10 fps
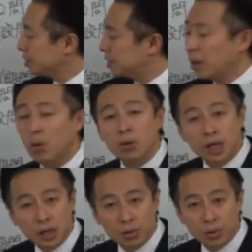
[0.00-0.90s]

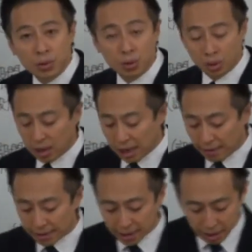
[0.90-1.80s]
02のところ合
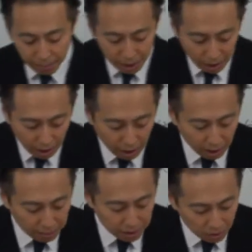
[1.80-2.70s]
わせて見ていただ
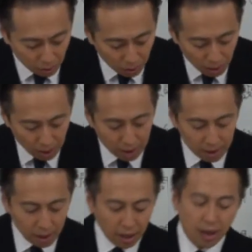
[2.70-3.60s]
きますと
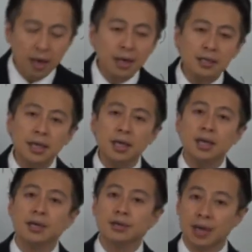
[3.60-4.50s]
多角化戦
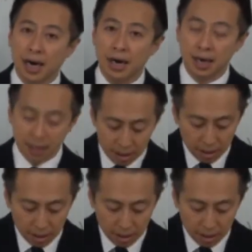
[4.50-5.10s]
略が